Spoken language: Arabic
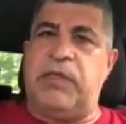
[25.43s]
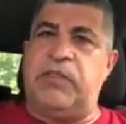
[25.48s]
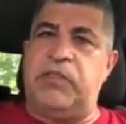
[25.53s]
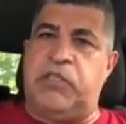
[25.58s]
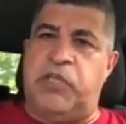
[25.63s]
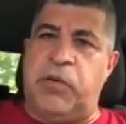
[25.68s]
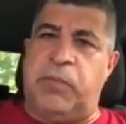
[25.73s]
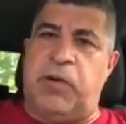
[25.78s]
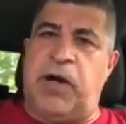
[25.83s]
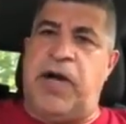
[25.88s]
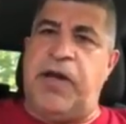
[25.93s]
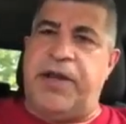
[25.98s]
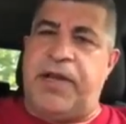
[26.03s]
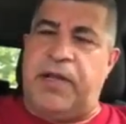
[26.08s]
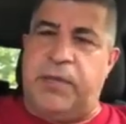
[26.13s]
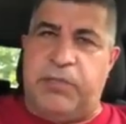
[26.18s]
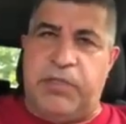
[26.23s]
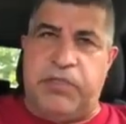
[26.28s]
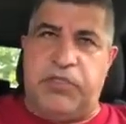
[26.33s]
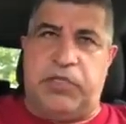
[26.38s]
جبان
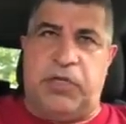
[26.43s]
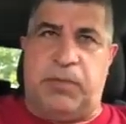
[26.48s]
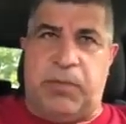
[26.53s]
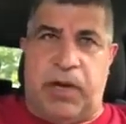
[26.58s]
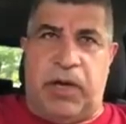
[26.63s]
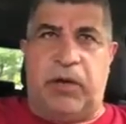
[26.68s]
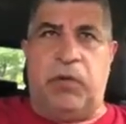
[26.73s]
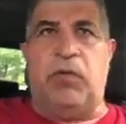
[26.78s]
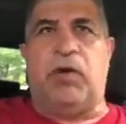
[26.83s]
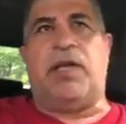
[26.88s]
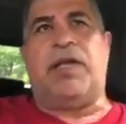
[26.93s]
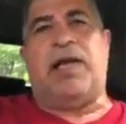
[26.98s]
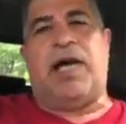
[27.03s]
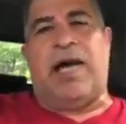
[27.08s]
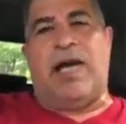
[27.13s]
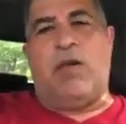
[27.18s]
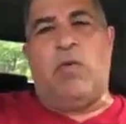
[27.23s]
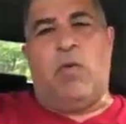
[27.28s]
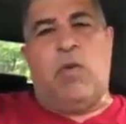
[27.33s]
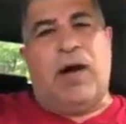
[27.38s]
ابن جبان وانا
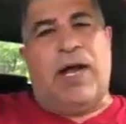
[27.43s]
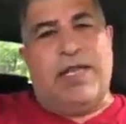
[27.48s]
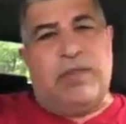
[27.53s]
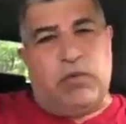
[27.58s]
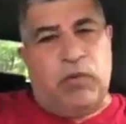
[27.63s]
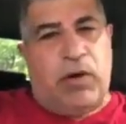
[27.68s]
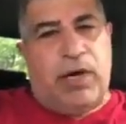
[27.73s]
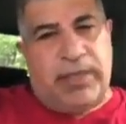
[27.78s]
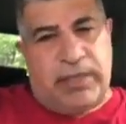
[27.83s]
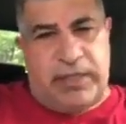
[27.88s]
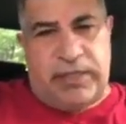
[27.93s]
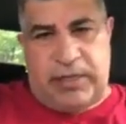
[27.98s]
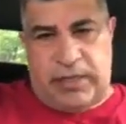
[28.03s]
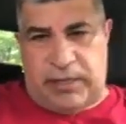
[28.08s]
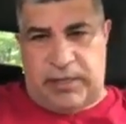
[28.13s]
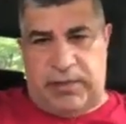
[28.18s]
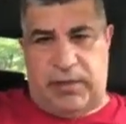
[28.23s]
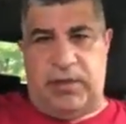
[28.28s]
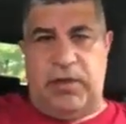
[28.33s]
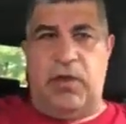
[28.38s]
على الوالد والديك